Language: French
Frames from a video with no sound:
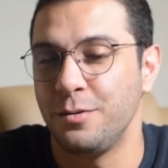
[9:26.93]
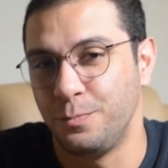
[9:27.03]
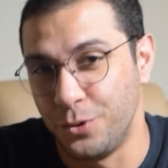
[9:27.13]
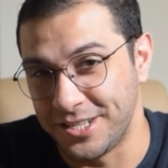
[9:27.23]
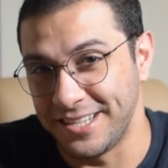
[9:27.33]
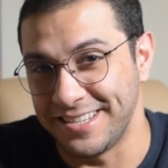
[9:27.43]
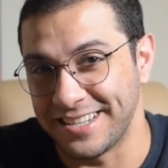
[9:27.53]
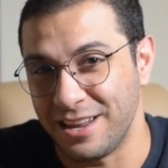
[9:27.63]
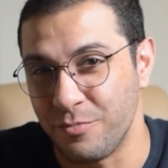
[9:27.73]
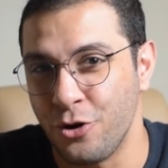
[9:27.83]
Petit
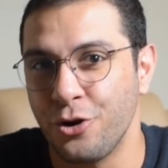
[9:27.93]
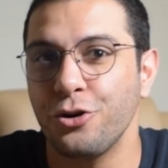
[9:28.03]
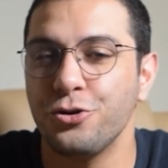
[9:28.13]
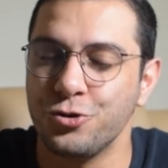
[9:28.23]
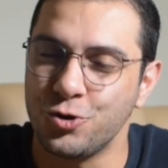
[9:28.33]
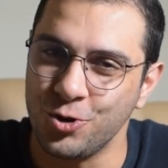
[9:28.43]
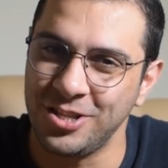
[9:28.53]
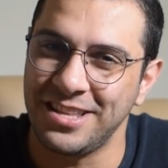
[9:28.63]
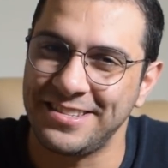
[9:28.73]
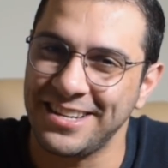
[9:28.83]
disclaimer, je
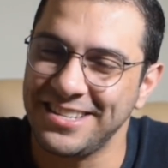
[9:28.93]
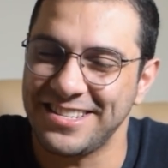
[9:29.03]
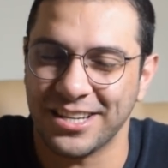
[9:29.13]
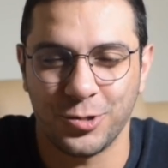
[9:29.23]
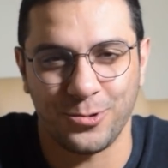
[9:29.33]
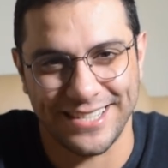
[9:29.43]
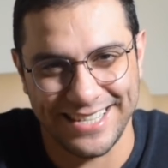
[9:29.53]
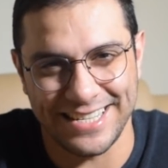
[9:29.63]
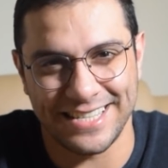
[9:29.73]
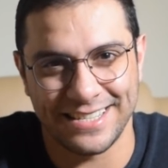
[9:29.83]
détiens des actions
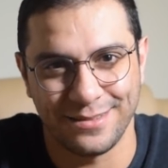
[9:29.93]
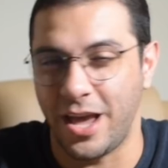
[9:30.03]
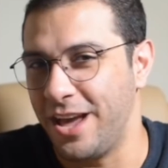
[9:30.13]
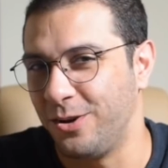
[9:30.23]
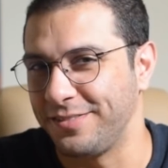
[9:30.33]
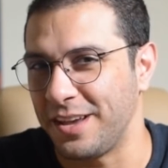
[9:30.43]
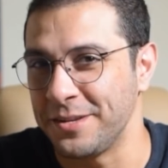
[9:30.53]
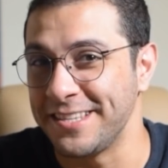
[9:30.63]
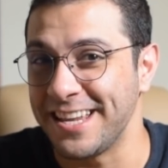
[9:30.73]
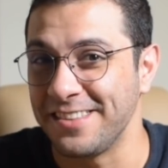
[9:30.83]
skills. Et on
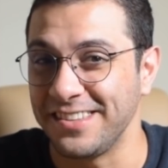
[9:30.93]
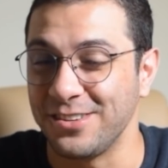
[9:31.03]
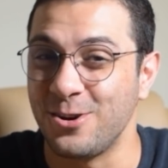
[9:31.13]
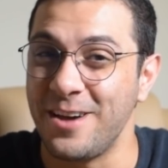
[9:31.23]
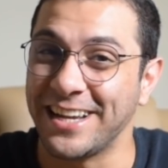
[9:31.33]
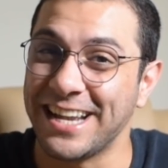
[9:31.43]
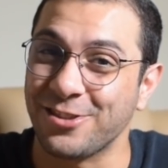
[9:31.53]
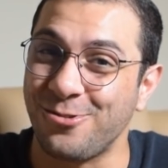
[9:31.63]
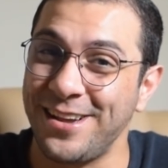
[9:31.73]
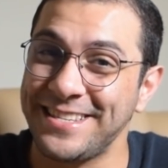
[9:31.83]
termine cette vidéo avec la
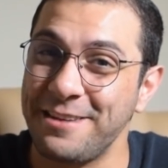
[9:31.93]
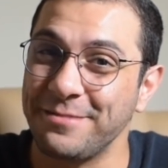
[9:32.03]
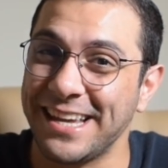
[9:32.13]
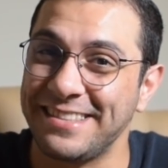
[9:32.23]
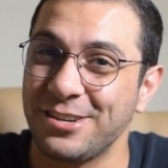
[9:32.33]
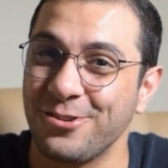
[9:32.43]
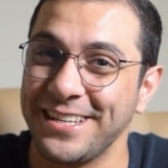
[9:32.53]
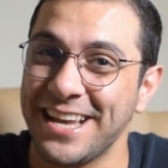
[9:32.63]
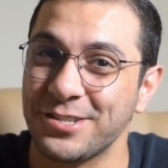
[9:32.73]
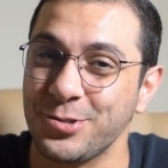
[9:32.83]
troisième catégorie
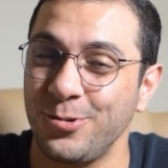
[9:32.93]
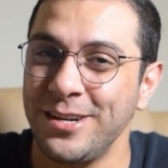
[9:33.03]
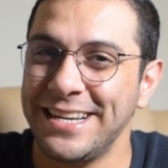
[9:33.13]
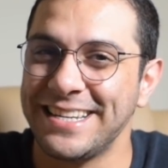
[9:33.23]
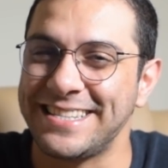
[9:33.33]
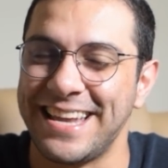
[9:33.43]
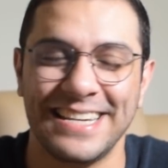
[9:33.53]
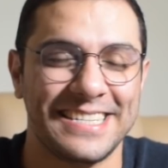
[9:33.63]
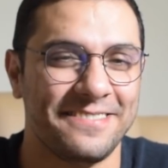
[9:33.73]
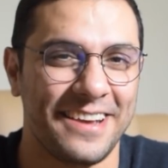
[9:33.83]
d'actions,
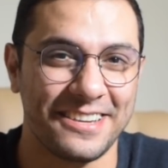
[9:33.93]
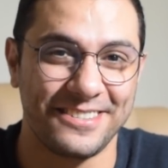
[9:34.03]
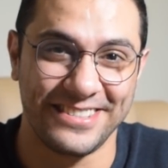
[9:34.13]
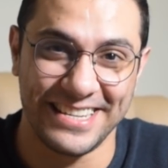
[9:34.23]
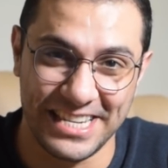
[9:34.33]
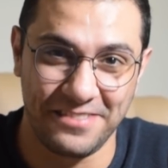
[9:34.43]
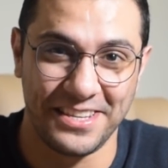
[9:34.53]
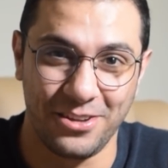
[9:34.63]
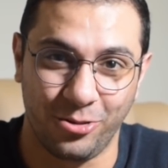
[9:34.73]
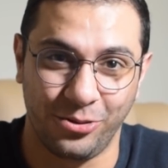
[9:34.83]
celle qui verse des
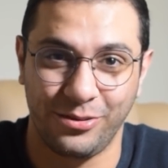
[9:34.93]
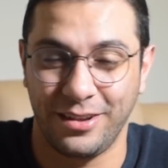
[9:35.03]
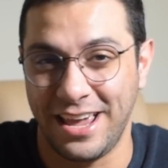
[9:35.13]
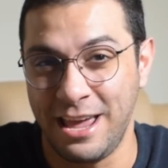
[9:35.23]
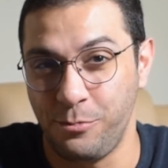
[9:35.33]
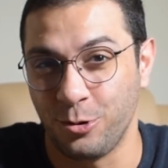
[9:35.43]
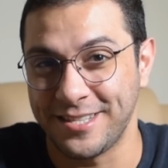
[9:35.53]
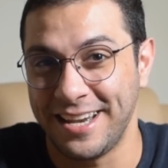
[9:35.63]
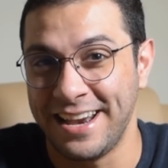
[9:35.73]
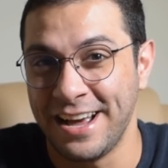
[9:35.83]
dividendes. Et pour
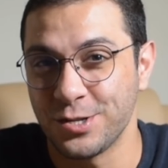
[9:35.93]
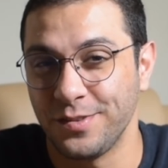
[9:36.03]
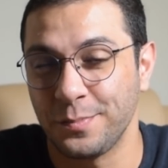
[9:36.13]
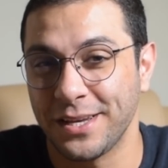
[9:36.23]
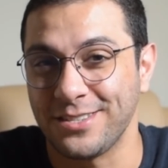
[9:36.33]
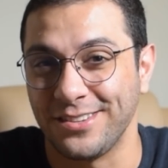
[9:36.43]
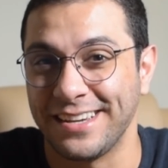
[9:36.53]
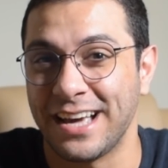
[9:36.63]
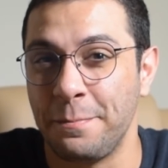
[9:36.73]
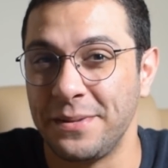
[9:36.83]
celle-là, je vais te présenter
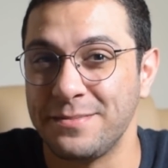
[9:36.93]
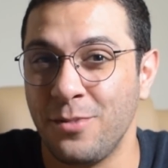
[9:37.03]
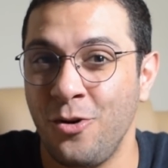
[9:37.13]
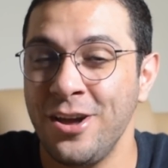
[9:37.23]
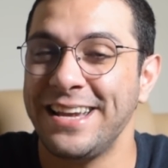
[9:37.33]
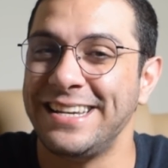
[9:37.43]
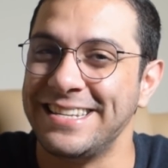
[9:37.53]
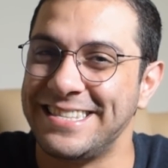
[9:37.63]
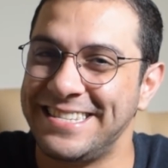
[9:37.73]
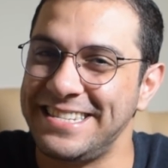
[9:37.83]
rapidement les
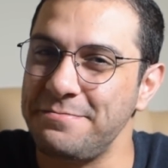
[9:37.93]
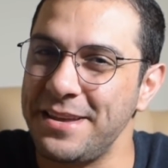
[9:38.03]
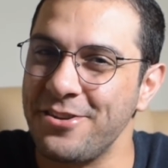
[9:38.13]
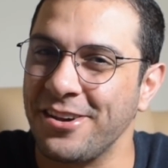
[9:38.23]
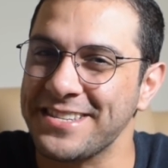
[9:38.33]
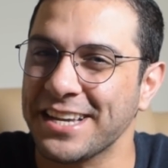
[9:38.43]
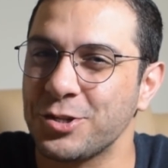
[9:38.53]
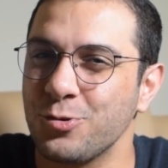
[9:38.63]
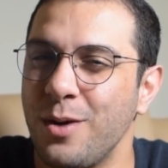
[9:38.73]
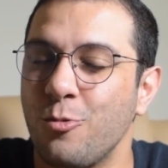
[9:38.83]
10 meilleures
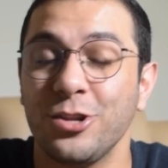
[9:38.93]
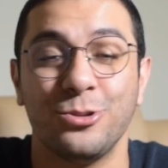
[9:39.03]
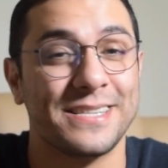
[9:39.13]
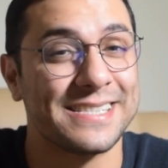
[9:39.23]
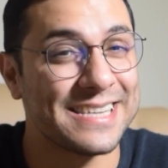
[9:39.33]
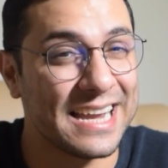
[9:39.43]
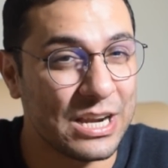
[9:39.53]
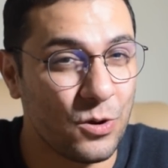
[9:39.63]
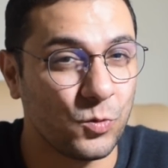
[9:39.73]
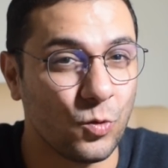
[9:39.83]
actions à moins de
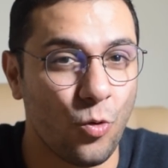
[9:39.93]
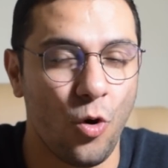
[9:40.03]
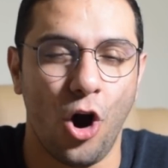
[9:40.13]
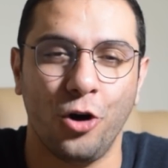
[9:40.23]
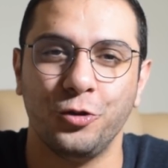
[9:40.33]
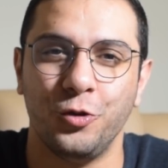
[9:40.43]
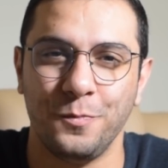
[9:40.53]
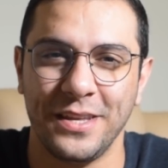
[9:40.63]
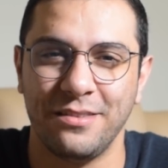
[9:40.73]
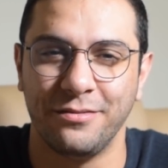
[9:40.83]
50 euros en
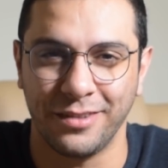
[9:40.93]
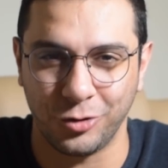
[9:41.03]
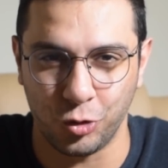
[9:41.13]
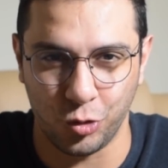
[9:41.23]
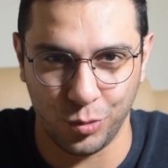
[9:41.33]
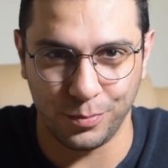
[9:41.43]
2022.